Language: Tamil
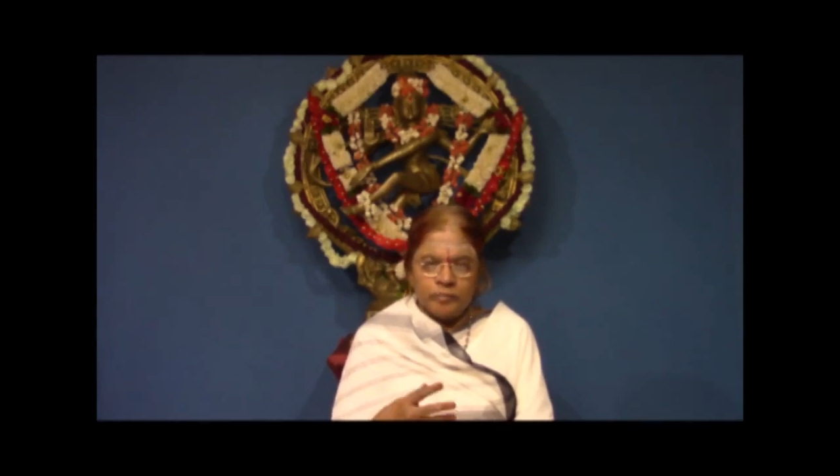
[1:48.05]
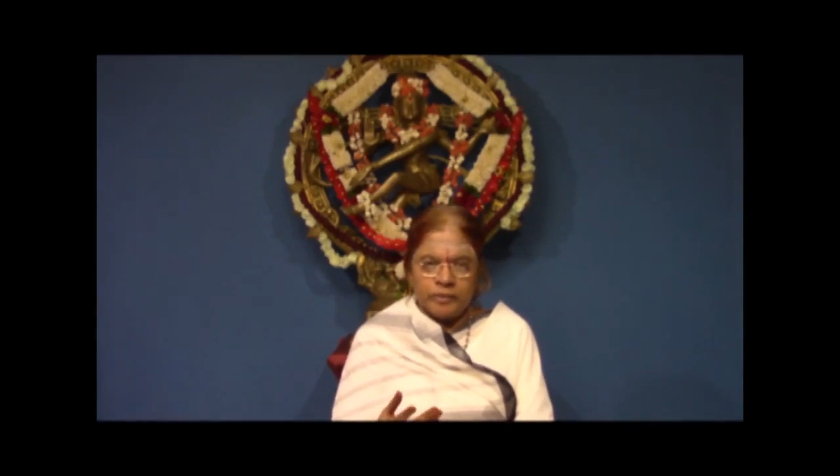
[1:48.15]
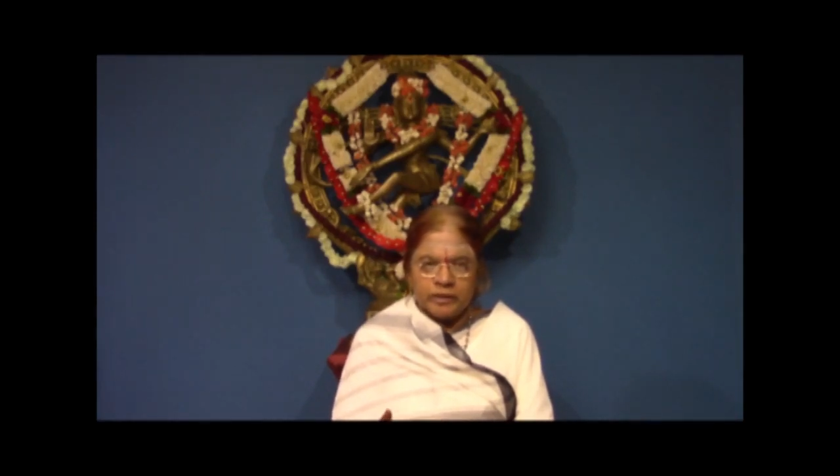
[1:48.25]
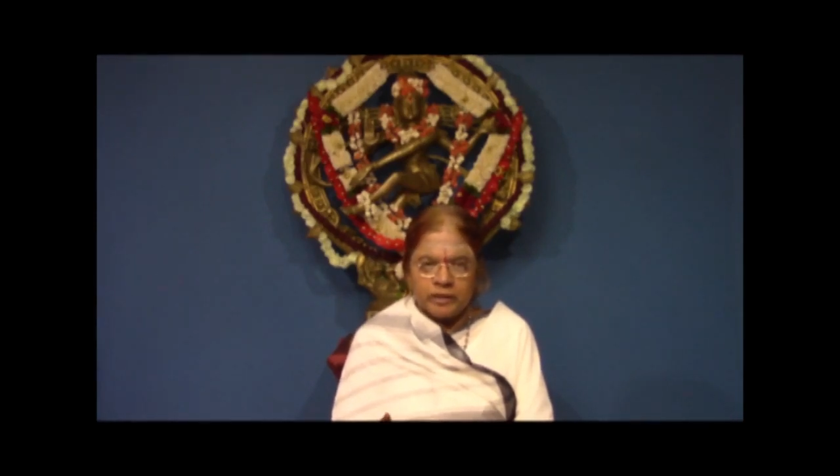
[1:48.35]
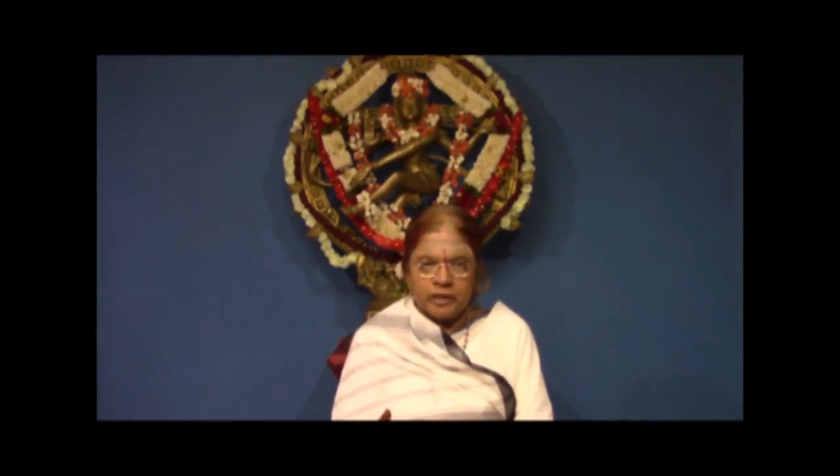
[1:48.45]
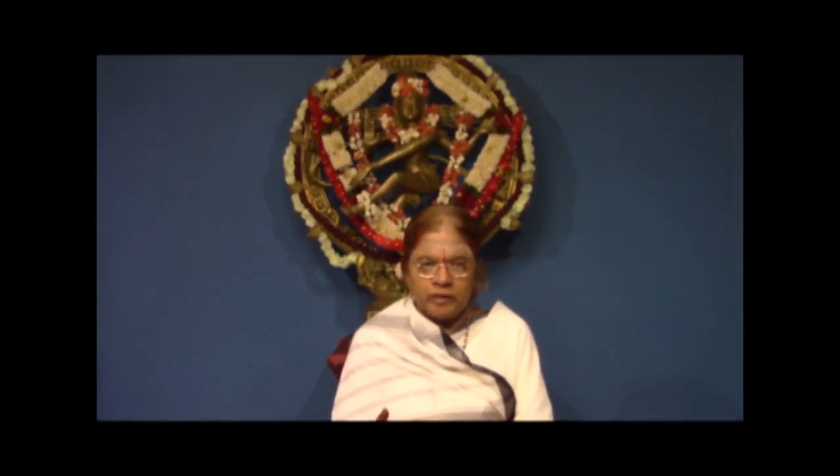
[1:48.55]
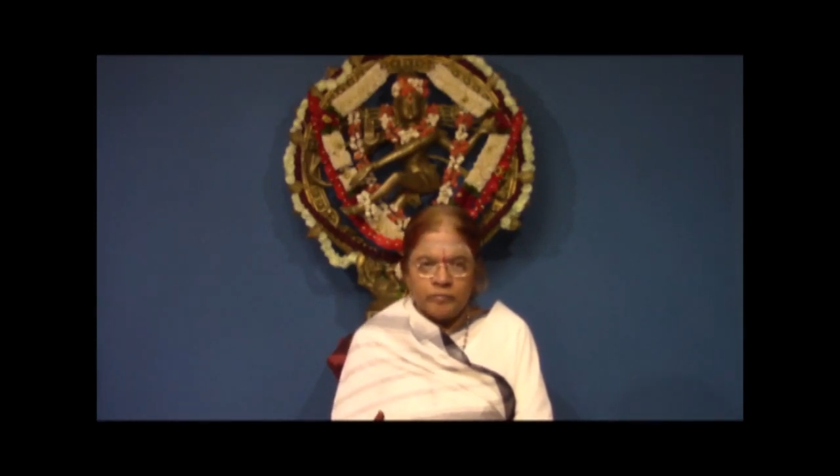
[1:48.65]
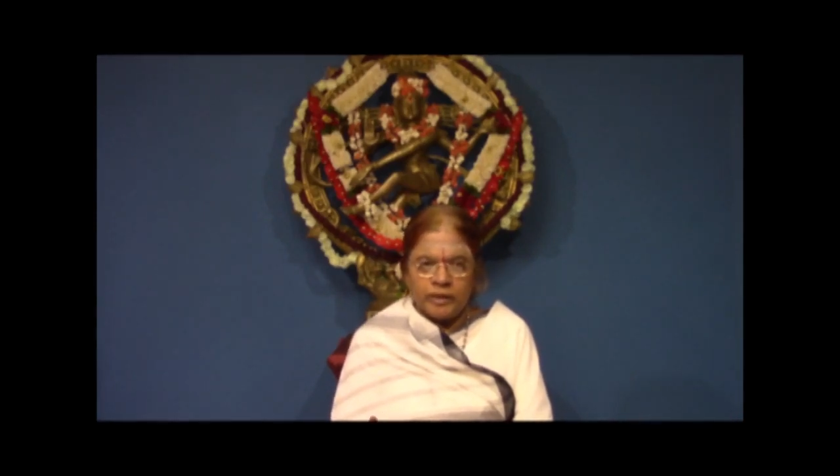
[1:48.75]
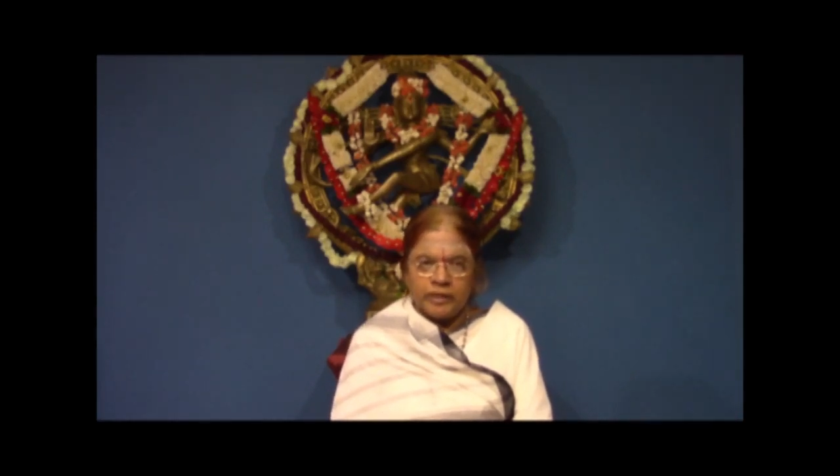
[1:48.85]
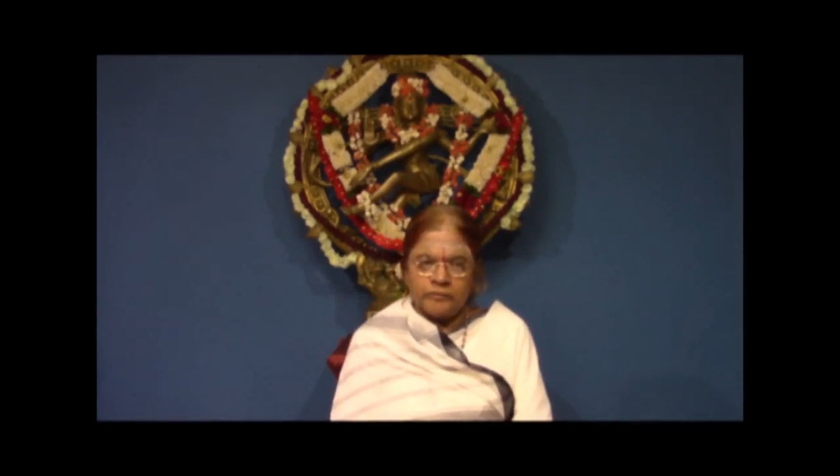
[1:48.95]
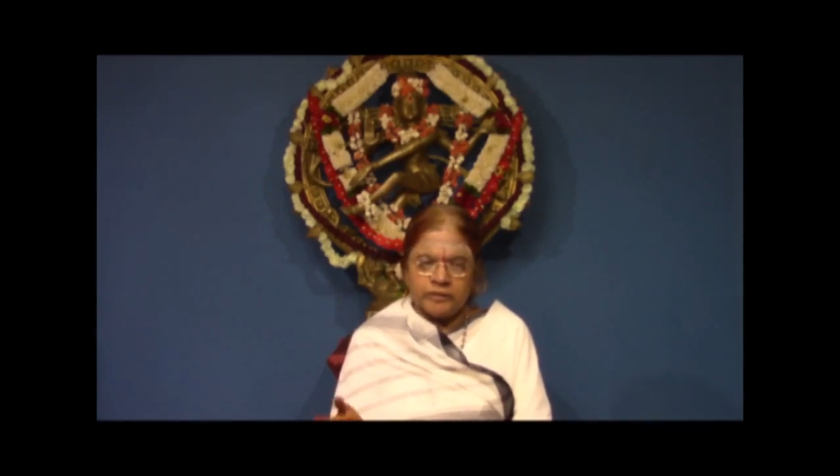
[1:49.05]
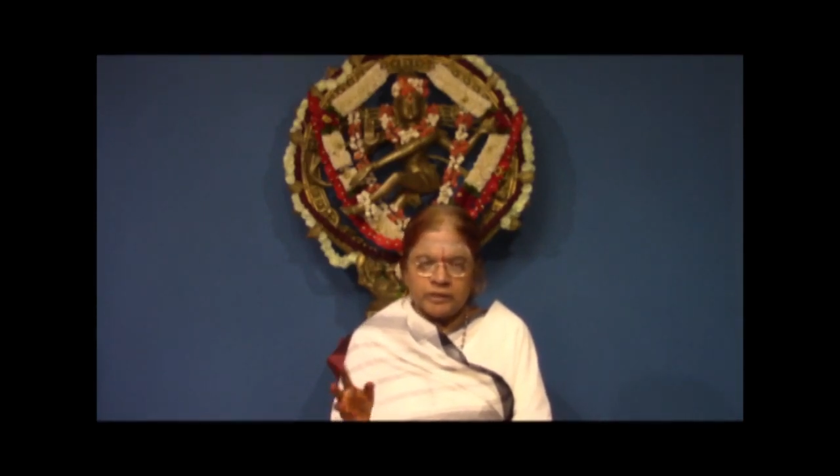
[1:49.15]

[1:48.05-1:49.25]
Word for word: போய் பார்க்கலாம் பைரவி